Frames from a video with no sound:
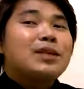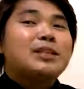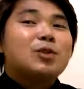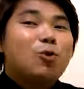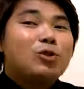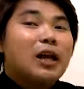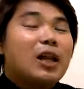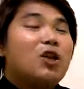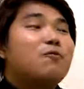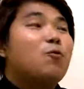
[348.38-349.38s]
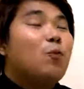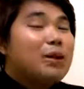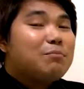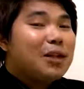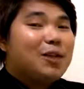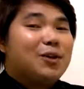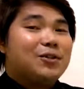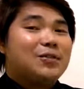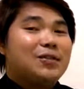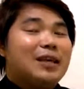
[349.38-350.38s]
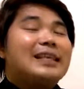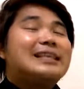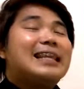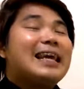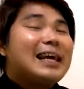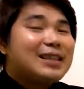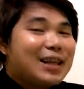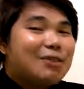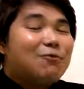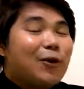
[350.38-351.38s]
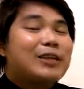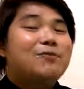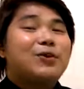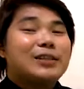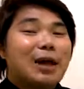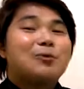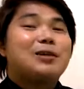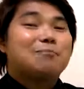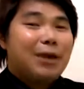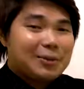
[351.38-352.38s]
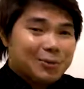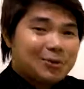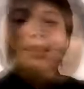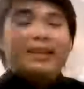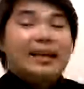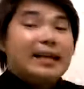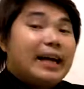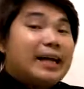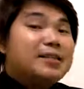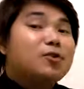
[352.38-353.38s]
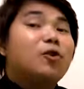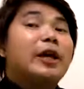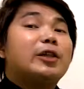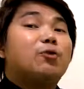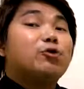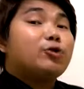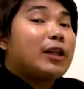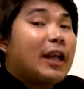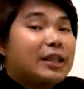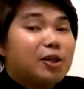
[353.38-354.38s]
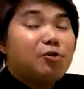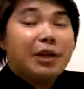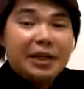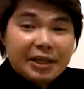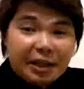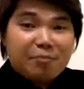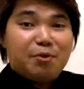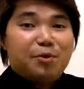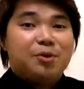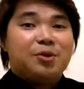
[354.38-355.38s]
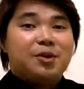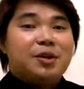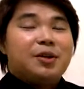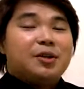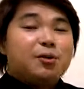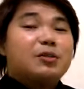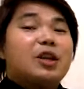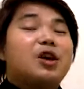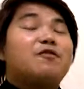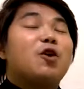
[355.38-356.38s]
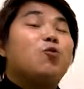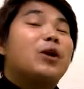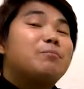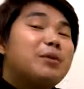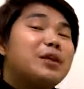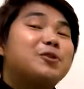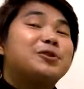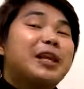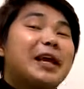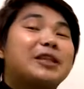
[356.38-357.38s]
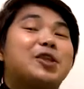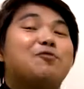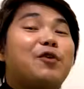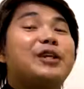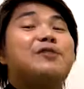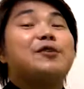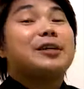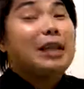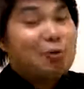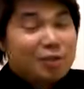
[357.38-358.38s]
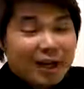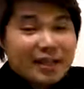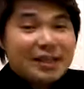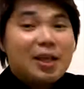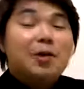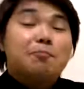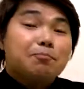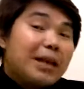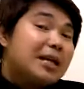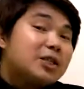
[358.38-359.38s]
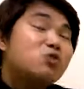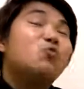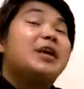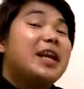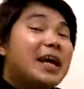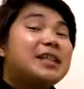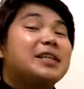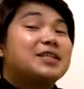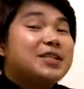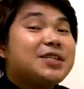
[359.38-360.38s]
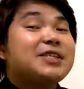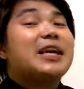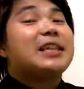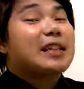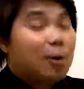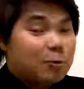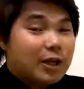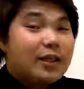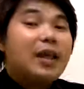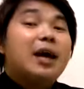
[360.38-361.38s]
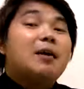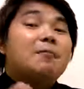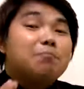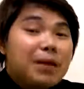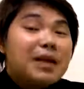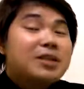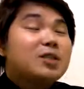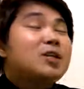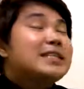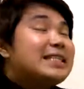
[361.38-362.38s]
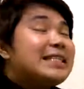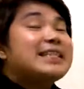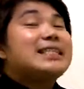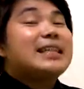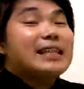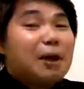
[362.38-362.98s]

is total of 1,344,000 pesos. Guys, kung itutotal natin yung kinita mo, total of 1,344,000 plus 168,000 plus 16,000